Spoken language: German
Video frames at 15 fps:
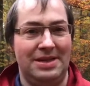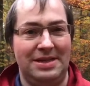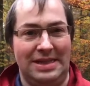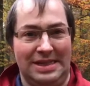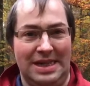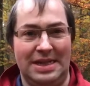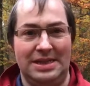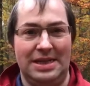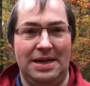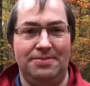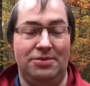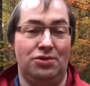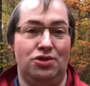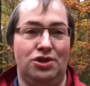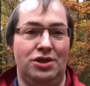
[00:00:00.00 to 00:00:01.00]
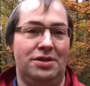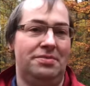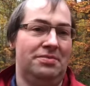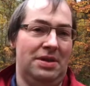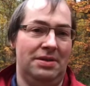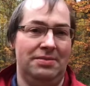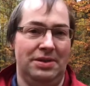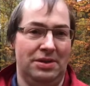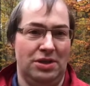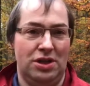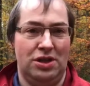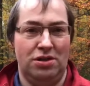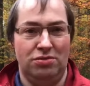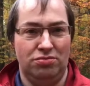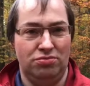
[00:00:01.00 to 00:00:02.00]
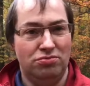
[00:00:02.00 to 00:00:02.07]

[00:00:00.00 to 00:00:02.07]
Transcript: das Ganze abzuschirmen, weil man ja